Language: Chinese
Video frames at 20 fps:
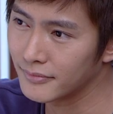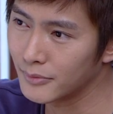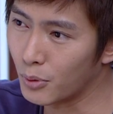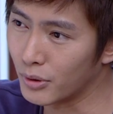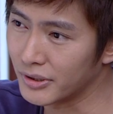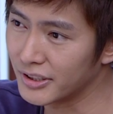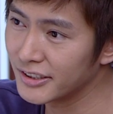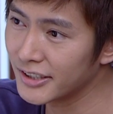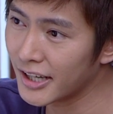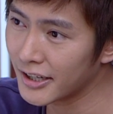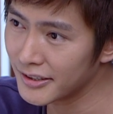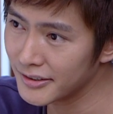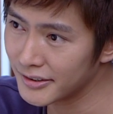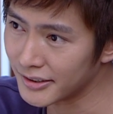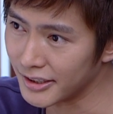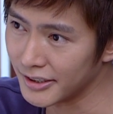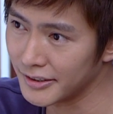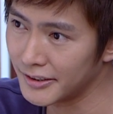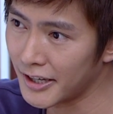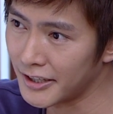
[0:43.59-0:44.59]
我现在跟
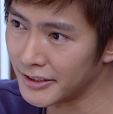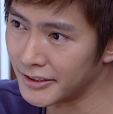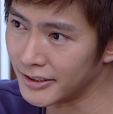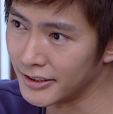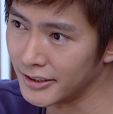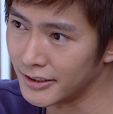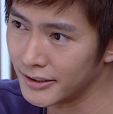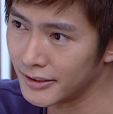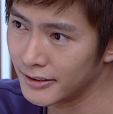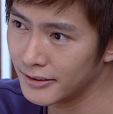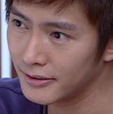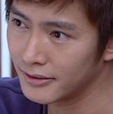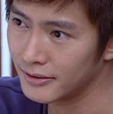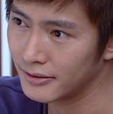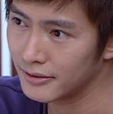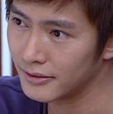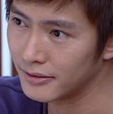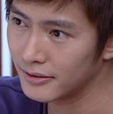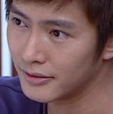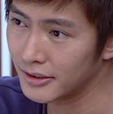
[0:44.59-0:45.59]
子玲在一起，
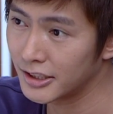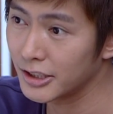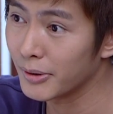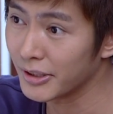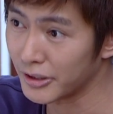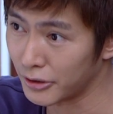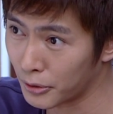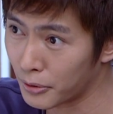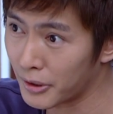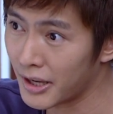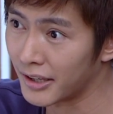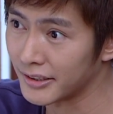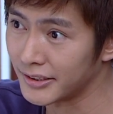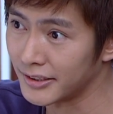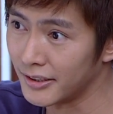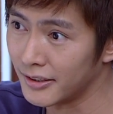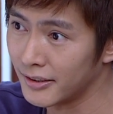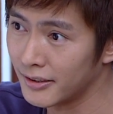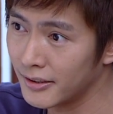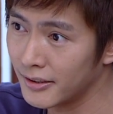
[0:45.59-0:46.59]
希望你能够谅解。